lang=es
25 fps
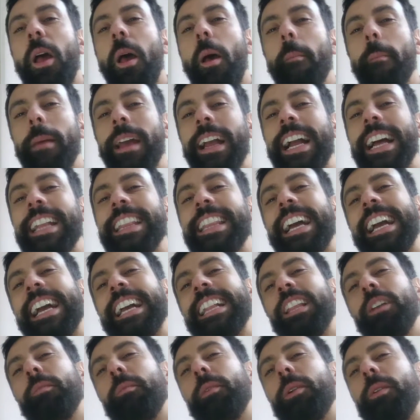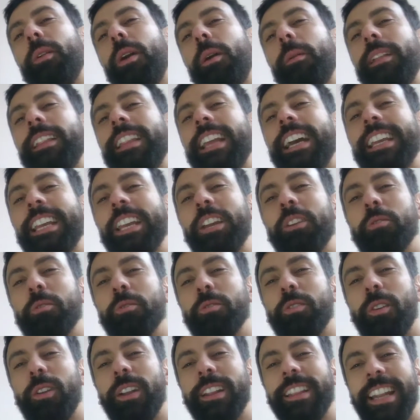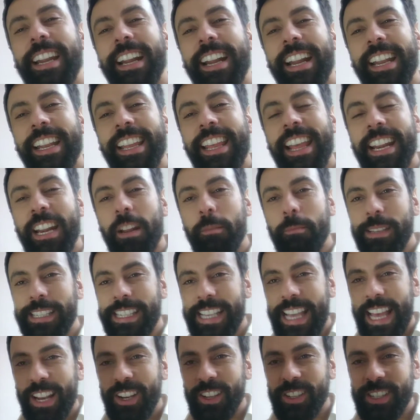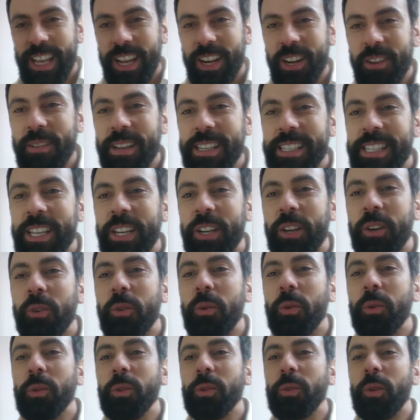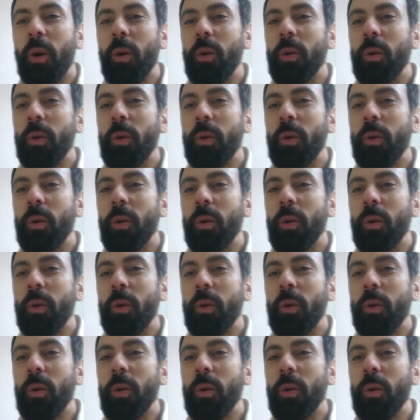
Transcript: Me encanta que estemos nuevamente aquí junto a nuestra querida repisa de los aromas y junto